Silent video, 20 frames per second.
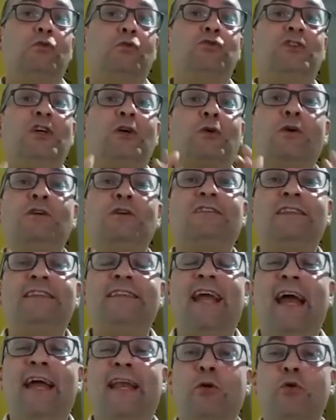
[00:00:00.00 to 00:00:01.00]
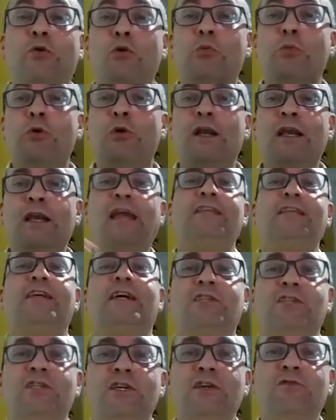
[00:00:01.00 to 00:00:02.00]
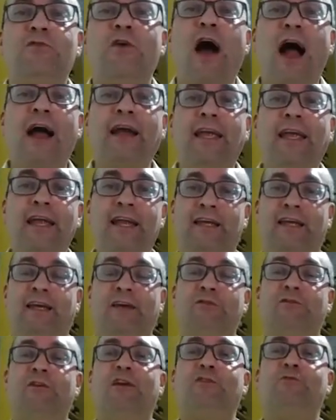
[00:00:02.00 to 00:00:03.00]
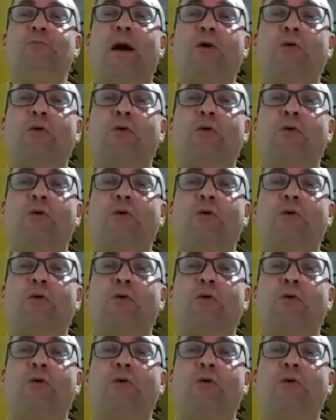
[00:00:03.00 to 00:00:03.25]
se considera como cliente ativo aquele que fez uma